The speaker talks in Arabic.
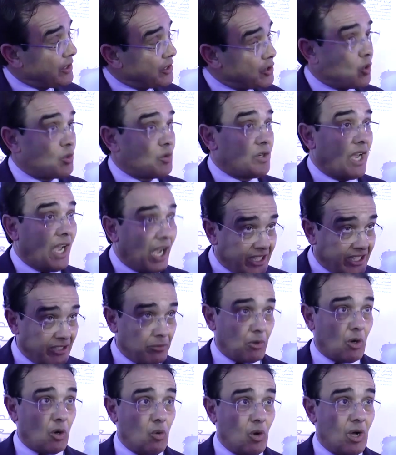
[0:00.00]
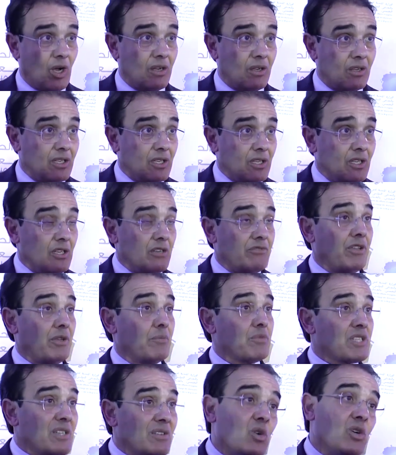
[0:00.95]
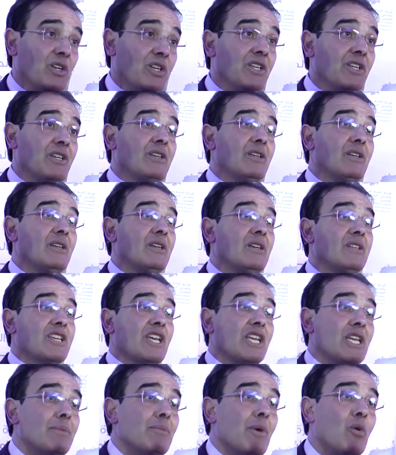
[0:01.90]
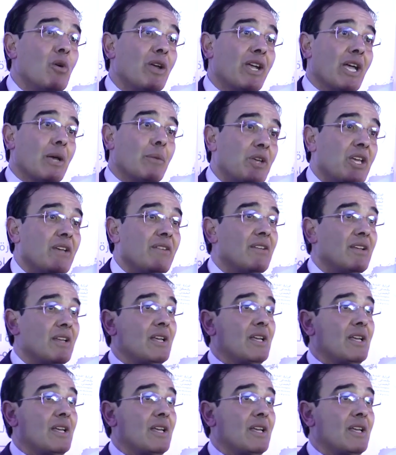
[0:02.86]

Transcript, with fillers: تكون حاضر بقوه في مشروع تنموي كبير